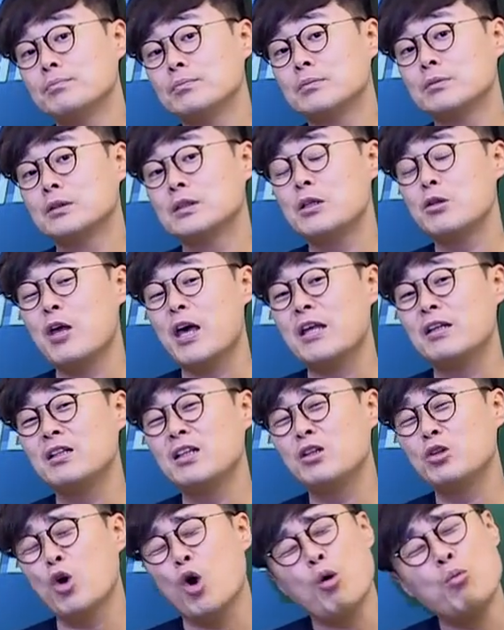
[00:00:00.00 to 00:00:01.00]
그래서
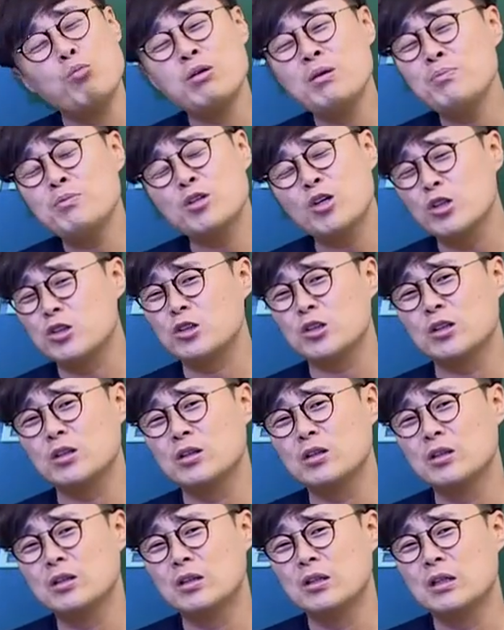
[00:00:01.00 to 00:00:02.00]
애들이 너무 힘들었죠.
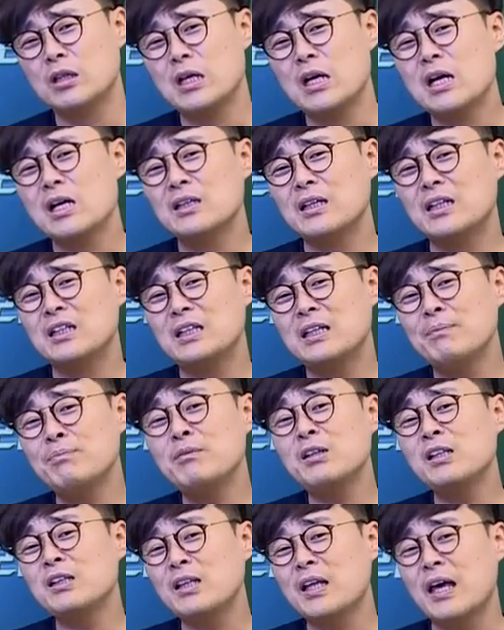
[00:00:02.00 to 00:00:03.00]
근데 그
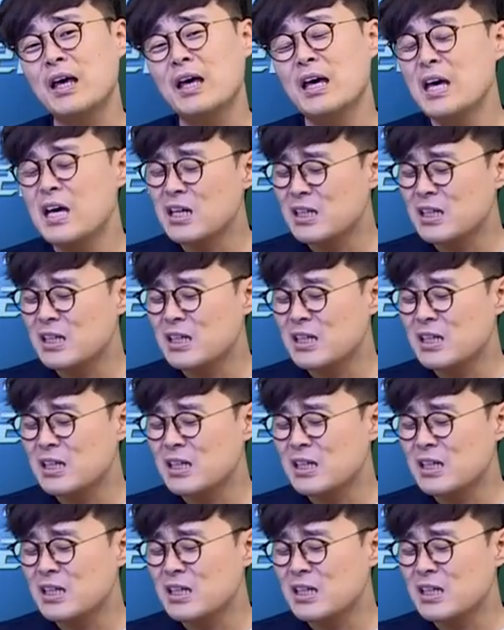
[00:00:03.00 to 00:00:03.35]
힘들 때